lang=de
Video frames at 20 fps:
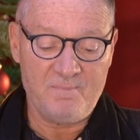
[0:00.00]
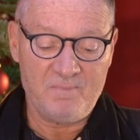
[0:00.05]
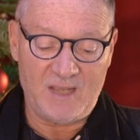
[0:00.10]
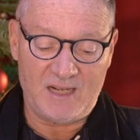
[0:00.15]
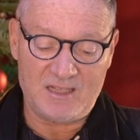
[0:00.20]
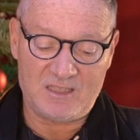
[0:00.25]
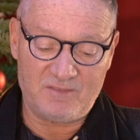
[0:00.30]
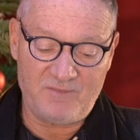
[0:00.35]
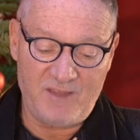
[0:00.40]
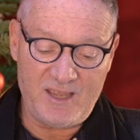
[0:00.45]

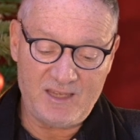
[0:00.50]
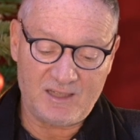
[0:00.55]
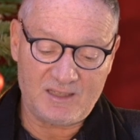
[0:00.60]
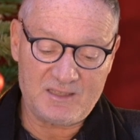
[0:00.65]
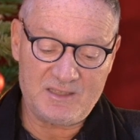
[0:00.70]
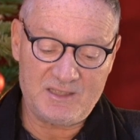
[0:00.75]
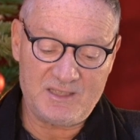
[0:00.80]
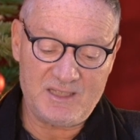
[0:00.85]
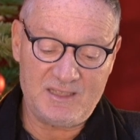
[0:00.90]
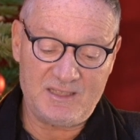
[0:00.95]
als
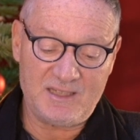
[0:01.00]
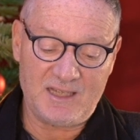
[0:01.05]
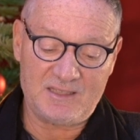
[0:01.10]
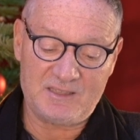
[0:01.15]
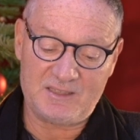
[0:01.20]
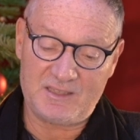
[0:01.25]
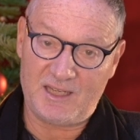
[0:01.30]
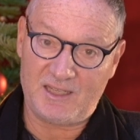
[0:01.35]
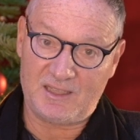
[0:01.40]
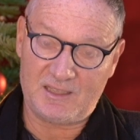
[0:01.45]
wären sie
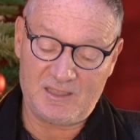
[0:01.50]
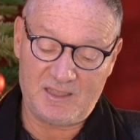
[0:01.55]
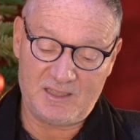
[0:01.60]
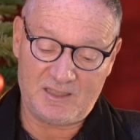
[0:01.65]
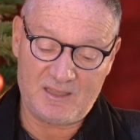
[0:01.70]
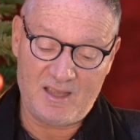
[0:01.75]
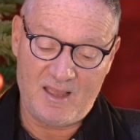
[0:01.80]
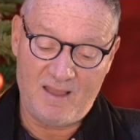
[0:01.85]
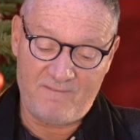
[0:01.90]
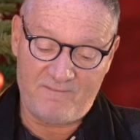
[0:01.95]

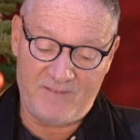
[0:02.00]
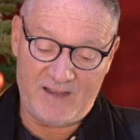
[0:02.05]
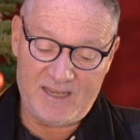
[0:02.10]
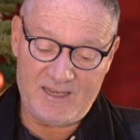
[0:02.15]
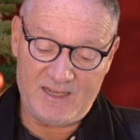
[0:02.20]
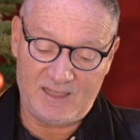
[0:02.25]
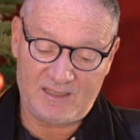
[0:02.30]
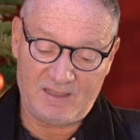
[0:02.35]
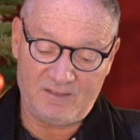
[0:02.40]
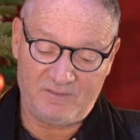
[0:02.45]
tatsächlich
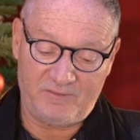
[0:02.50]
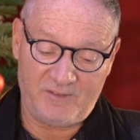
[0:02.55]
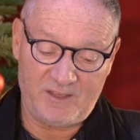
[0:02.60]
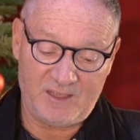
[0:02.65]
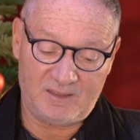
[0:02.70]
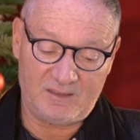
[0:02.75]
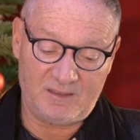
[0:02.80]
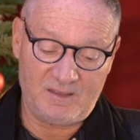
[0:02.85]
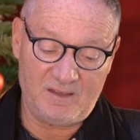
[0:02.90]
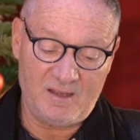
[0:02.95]

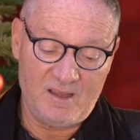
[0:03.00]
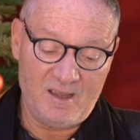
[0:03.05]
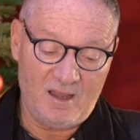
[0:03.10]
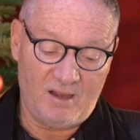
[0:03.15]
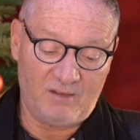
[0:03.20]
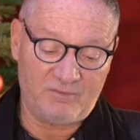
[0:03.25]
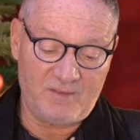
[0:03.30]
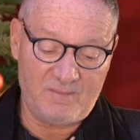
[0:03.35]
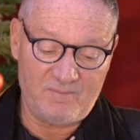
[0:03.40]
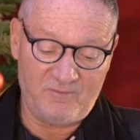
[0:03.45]
Wandergefährten
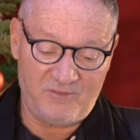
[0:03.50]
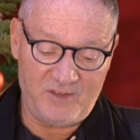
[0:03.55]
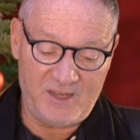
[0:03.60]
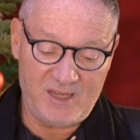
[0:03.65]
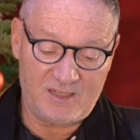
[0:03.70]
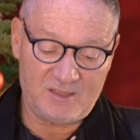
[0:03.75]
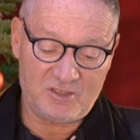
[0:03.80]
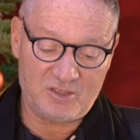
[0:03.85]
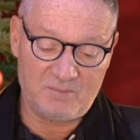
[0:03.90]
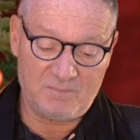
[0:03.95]
auf dem
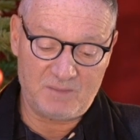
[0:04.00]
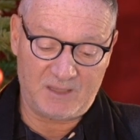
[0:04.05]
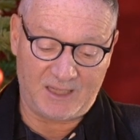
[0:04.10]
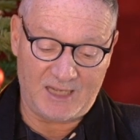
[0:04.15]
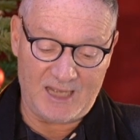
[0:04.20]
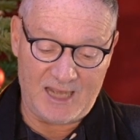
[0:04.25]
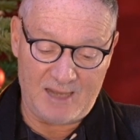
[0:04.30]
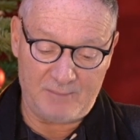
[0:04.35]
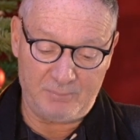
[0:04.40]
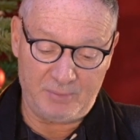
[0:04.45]
Weg zum
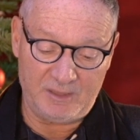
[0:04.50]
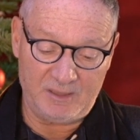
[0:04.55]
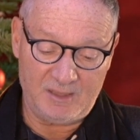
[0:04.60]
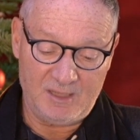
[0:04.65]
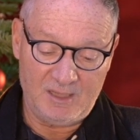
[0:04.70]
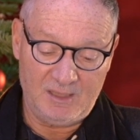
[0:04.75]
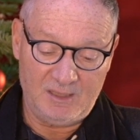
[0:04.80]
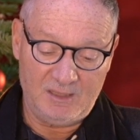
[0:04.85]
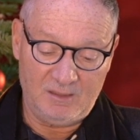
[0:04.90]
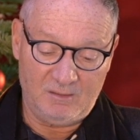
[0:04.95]
Grabe
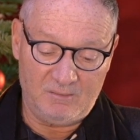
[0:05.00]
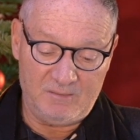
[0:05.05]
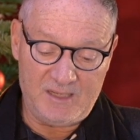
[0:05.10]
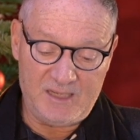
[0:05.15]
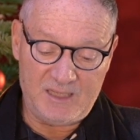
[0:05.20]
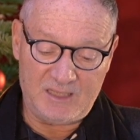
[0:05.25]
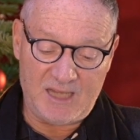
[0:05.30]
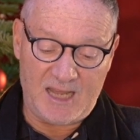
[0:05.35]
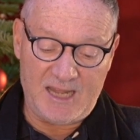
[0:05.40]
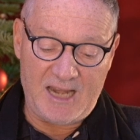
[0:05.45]
und
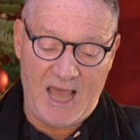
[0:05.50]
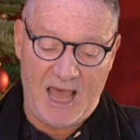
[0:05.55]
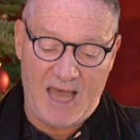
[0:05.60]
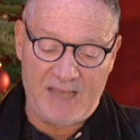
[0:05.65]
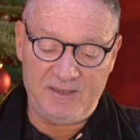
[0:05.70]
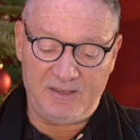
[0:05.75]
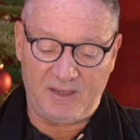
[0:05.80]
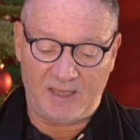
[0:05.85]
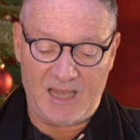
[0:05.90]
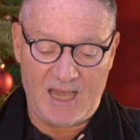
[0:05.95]
nicht eine
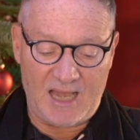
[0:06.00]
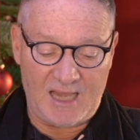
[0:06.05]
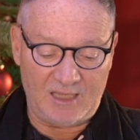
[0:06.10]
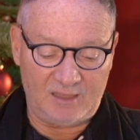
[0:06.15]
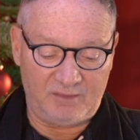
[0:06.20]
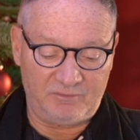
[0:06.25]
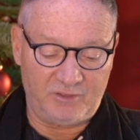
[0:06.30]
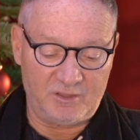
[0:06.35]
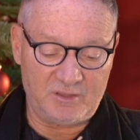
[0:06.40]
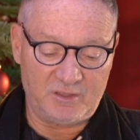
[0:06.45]
andere
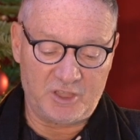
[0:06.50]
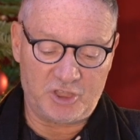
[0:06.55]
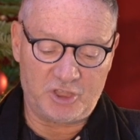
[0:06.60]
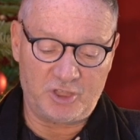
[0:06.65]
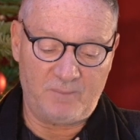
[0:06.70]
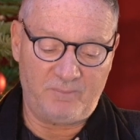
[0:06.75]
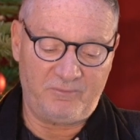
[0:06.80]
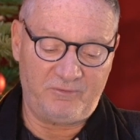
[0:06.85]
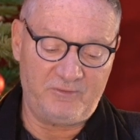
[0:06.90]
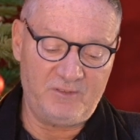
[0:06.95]
Art von
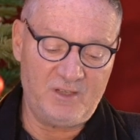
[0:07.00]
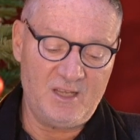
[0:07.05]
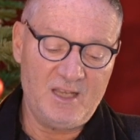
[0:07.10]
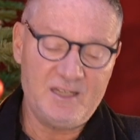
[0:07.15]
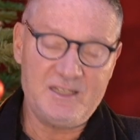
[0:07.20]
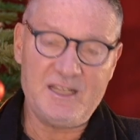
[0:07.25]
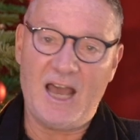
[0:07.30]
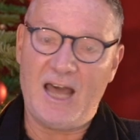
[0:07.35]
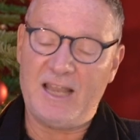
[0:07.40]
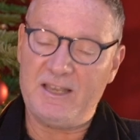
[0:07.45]
Geschöpfen,
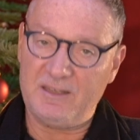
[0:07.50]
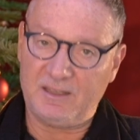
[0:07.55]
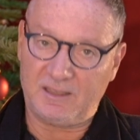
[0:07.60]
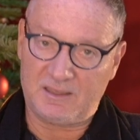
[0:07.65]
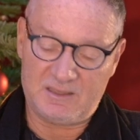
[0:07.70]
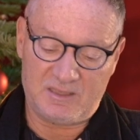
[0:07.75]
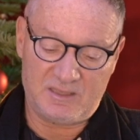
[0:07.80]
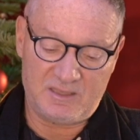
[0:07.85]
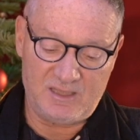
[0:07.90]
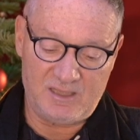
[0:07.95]
die
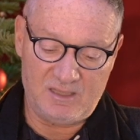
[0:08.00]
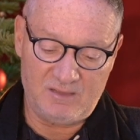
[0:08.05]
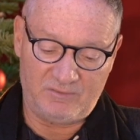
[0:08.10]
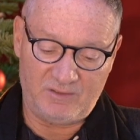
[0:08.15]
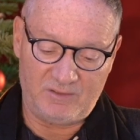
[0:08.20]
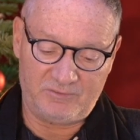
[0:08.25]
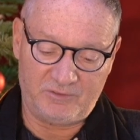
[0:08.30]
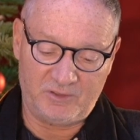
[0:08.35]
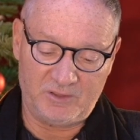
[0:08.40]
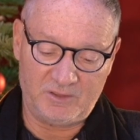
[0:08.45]
andere Ziele
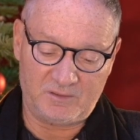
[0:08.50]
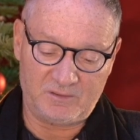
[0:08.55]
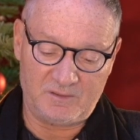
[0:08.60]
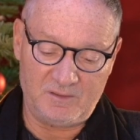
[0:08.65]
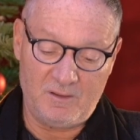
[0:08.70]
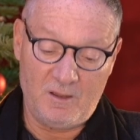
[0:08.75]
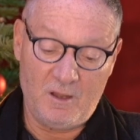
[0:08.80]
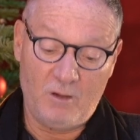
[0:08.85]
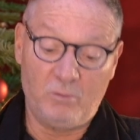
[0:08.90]
verfolgten.